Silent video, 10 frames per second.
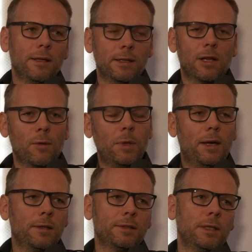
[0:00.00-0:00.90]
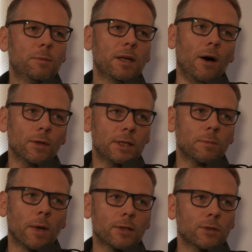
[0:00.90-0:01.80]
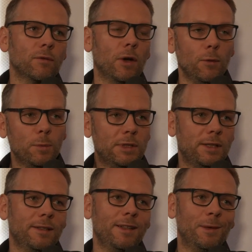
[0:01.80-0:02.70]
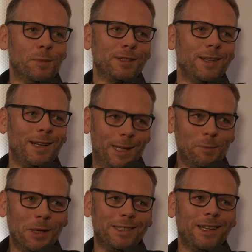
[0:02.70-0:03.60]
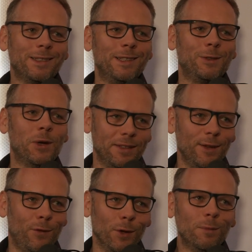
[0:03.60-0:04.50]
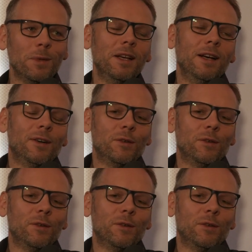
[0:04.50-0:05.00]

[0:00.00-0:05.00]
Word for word: Ich glaube, hier sieht man auch, dass Microsoft auch ein bisschen äh, Personalengpass hat, nicht nur mhm. andere Firmen. Mhm.